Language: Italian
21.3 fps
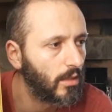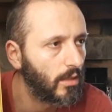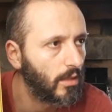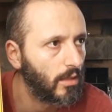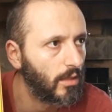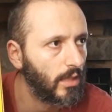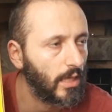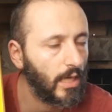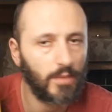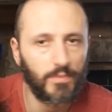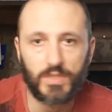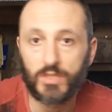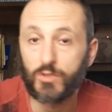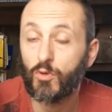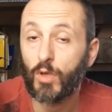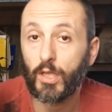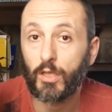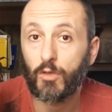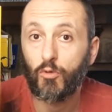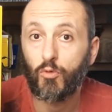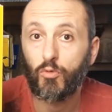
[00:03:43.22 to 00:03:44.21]
nella
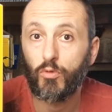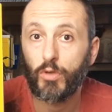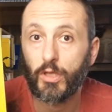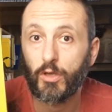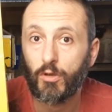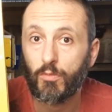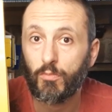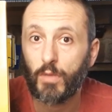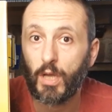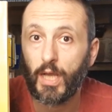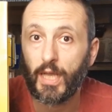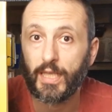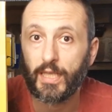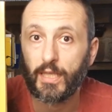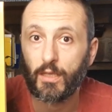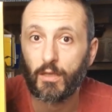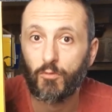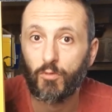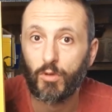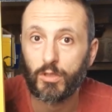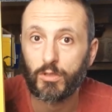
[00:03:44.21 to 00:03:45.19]
misura in cui
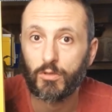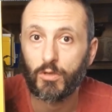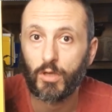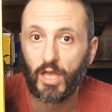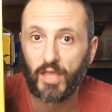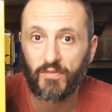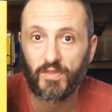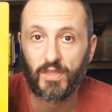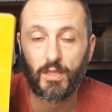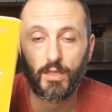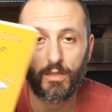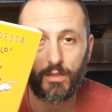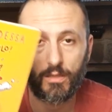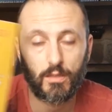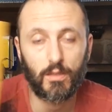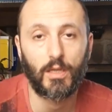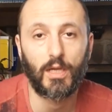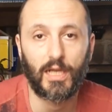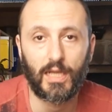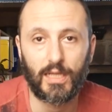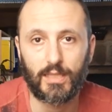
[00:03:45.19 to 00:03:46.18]
ormai quando arrivi
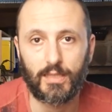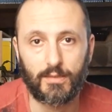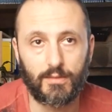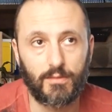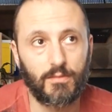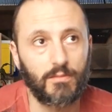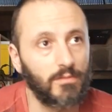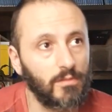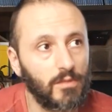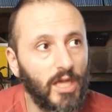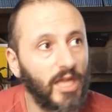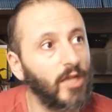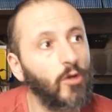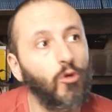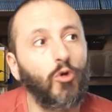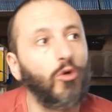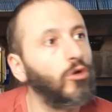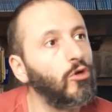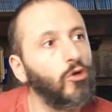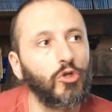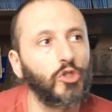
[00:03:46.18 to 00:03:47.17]
a
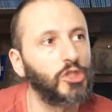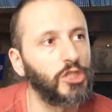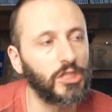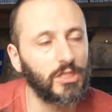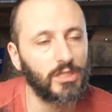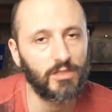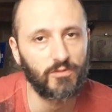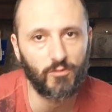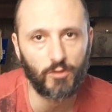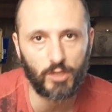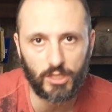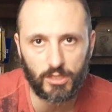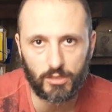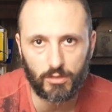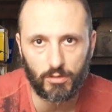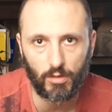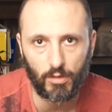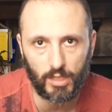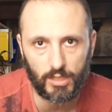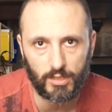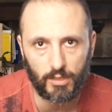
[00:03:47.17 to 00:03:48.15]
riconoscerti volente
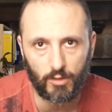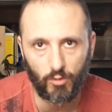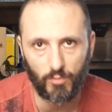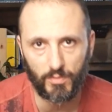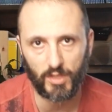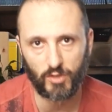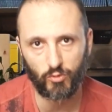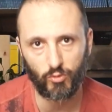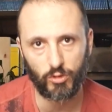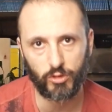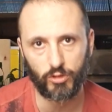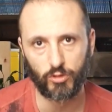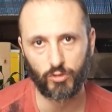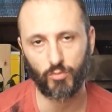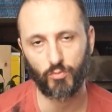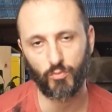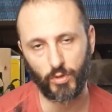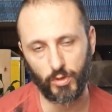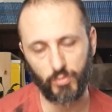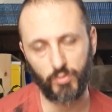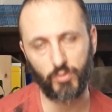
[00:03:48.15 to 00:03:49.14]
o nolente come adulto,
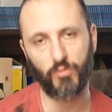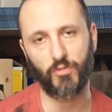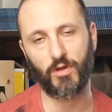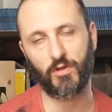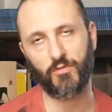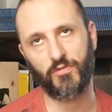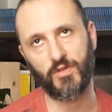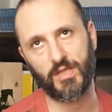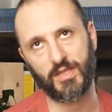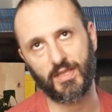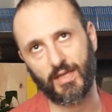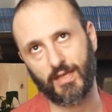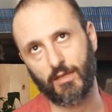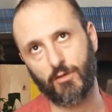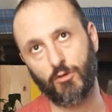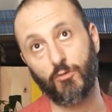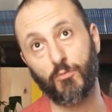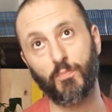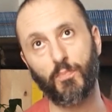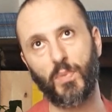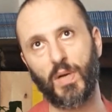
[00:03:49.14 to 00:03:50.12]
non puoi più far finta che
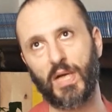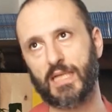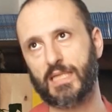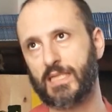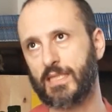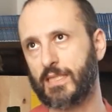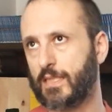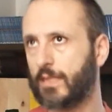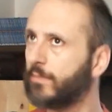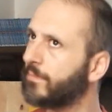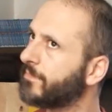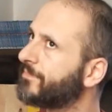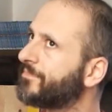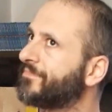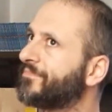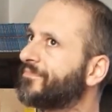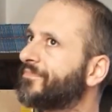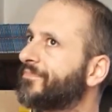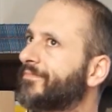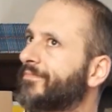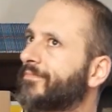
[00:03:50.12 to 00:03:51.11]
non passi.
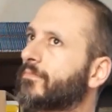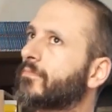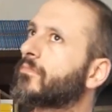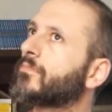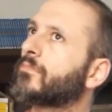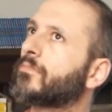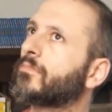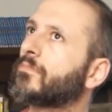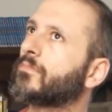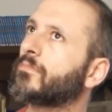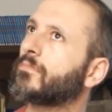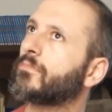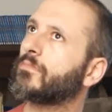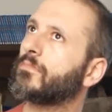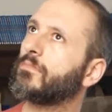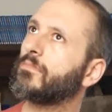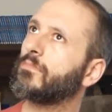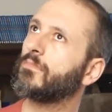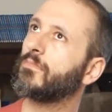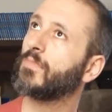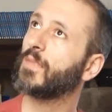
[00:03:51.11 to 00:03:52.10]

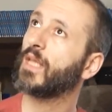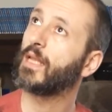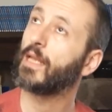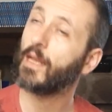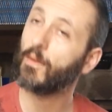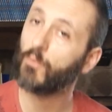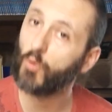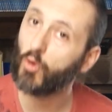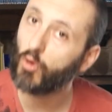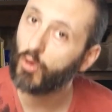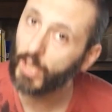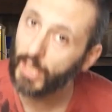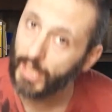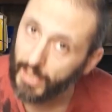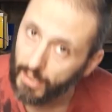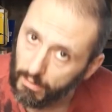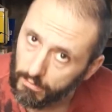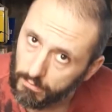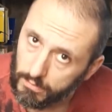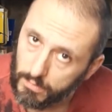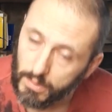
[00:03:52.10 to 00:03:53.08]

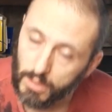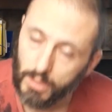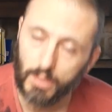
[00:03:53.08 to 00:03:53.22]
L'amore,